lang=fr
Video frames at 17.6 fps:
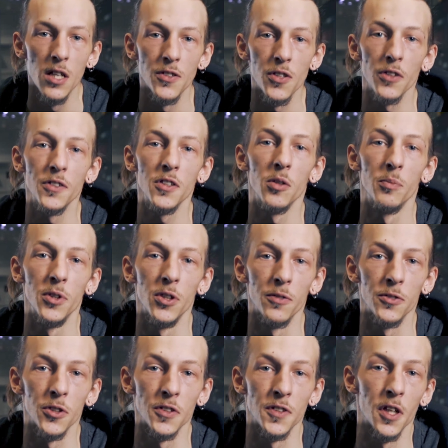Sorti en
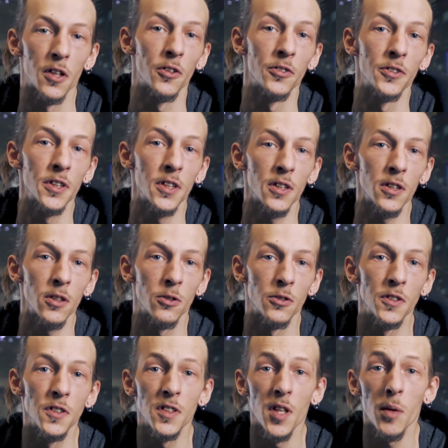1951,
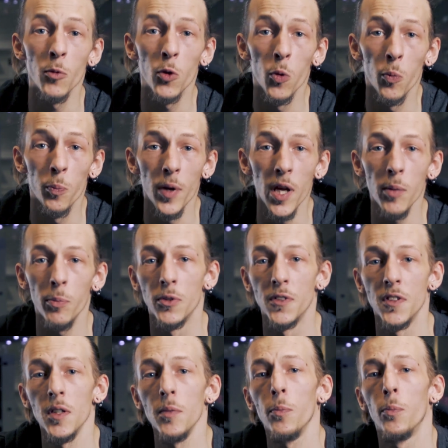le système complet
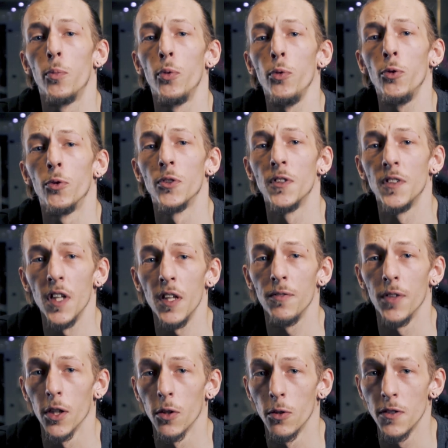pesait plus de
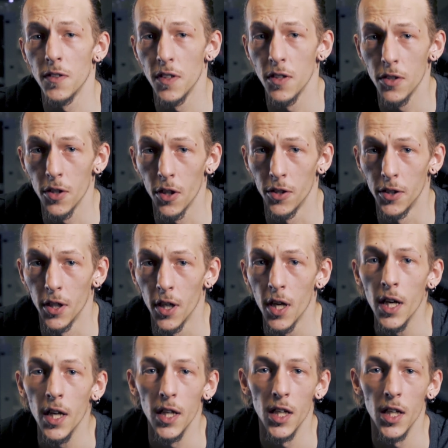7,6 tonnes,